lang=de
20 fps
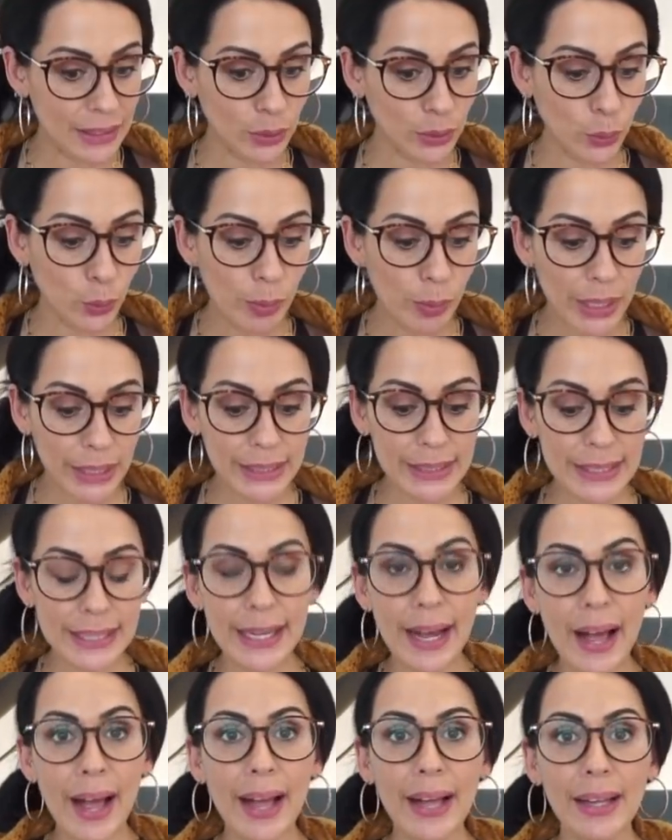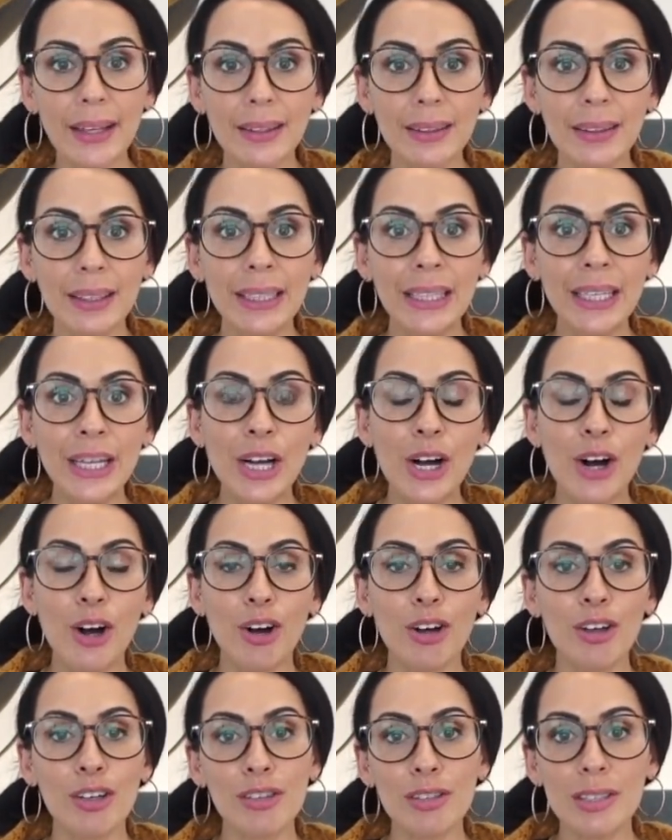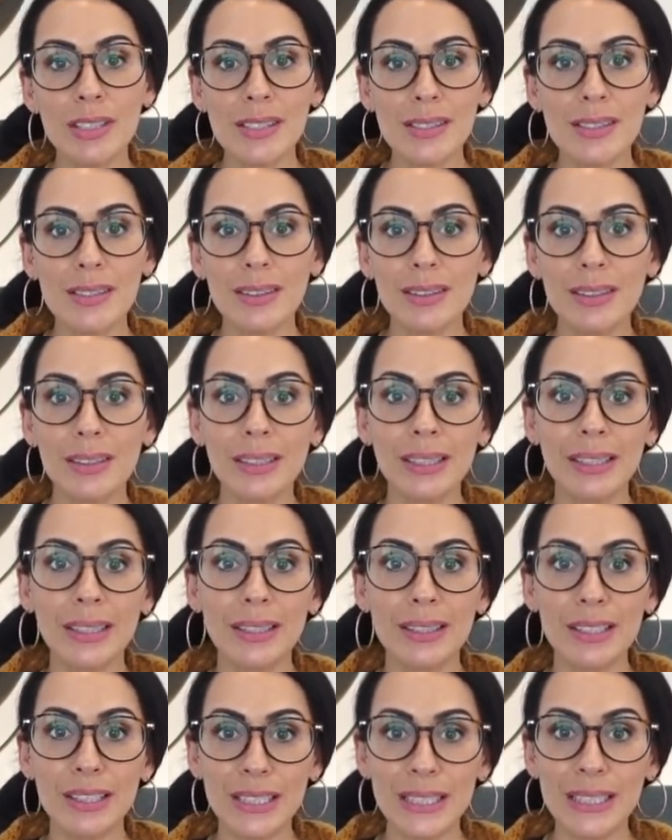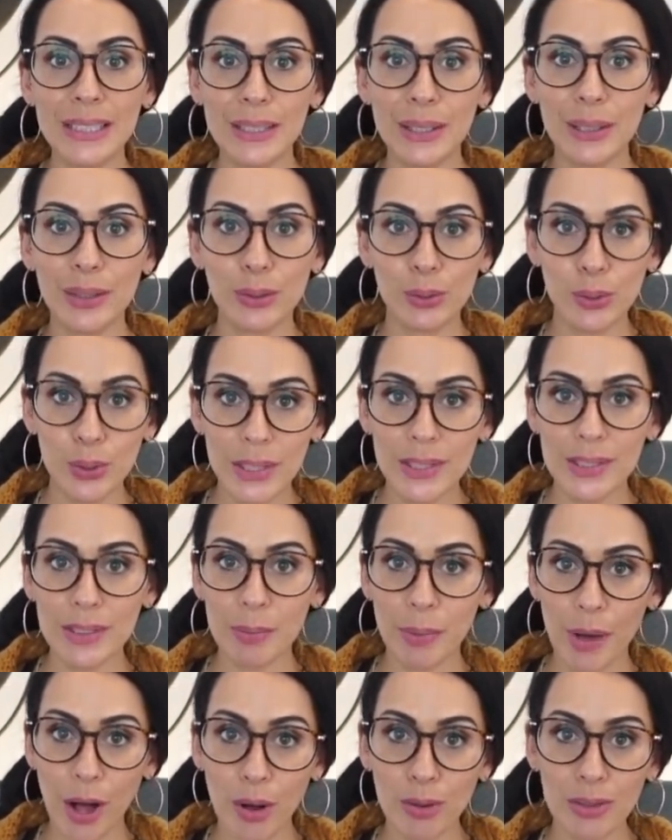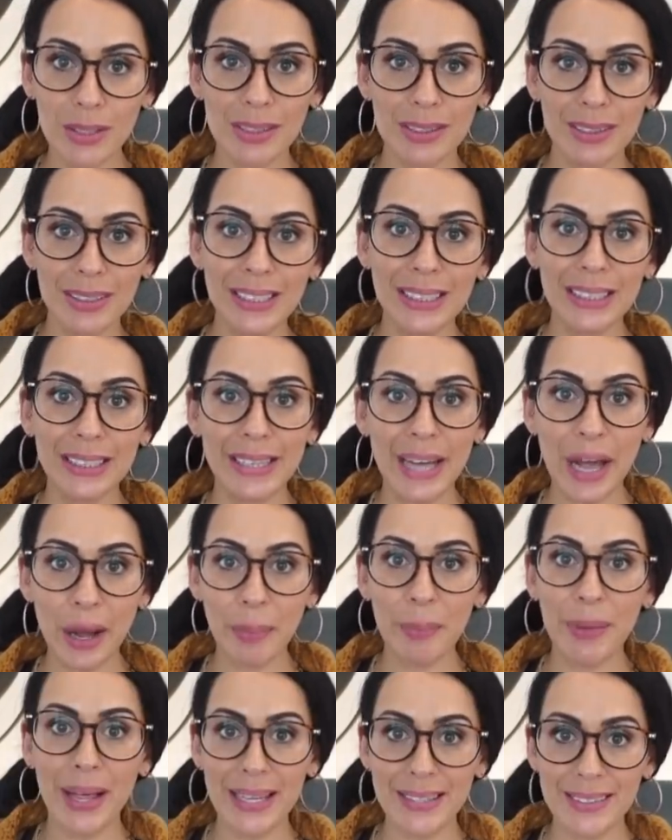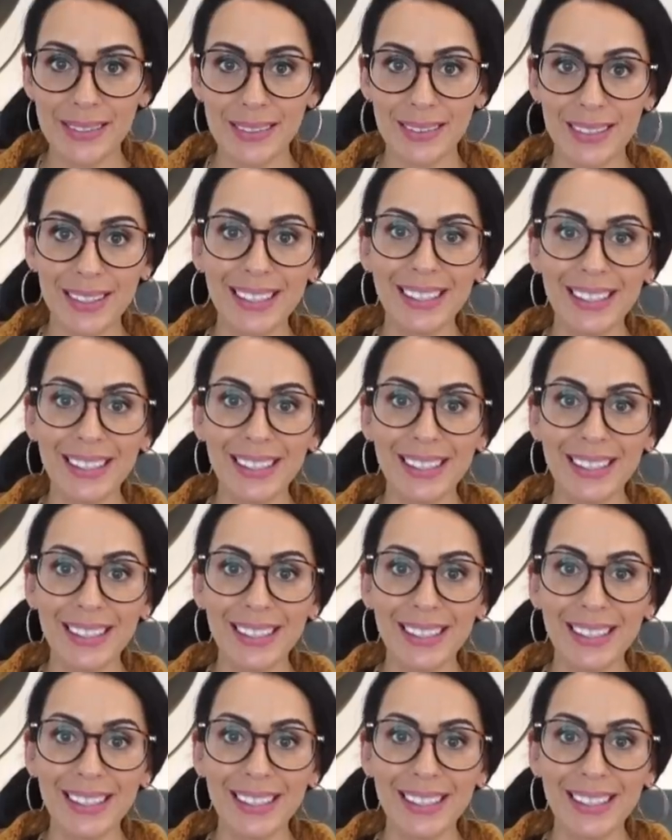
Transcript: hier rüber getragen und nutze die kurze Pause nach dem Essen.